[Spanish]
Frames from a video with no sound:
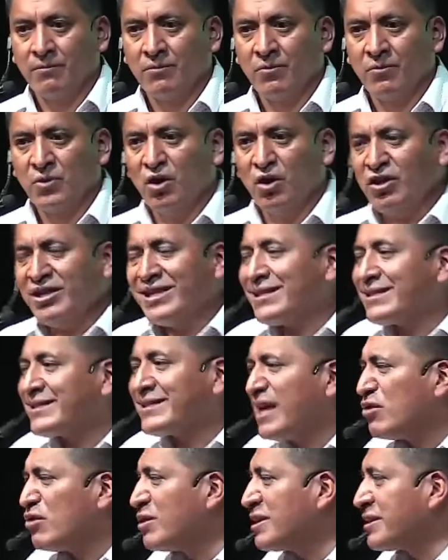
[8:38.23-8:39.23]
¿Dónde está
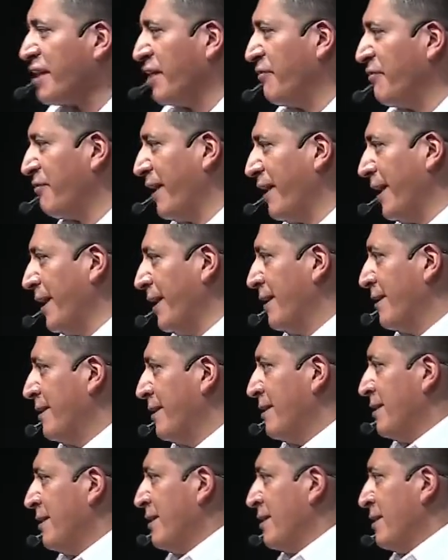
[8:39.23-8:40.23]
nuestra fe?
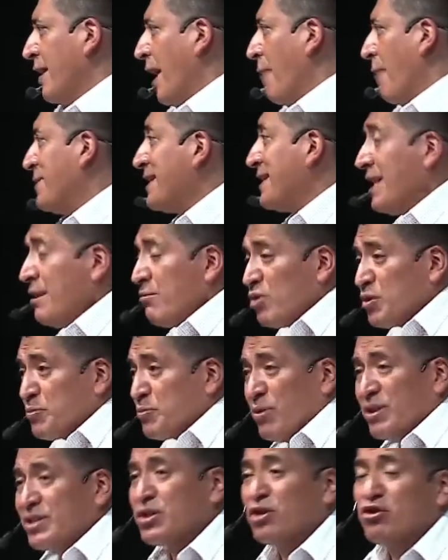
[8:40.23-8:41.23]
A veces le hemos
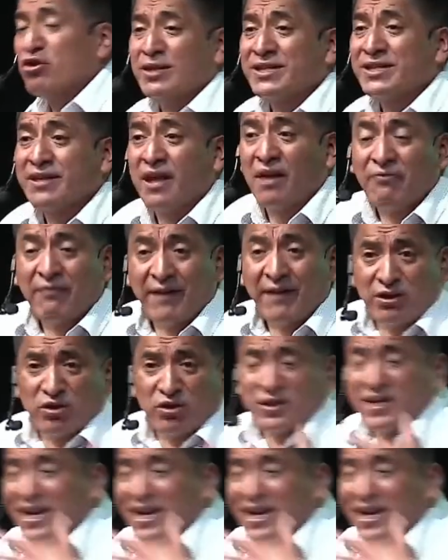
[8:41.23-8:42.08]
puesto nuestra fe, no sé,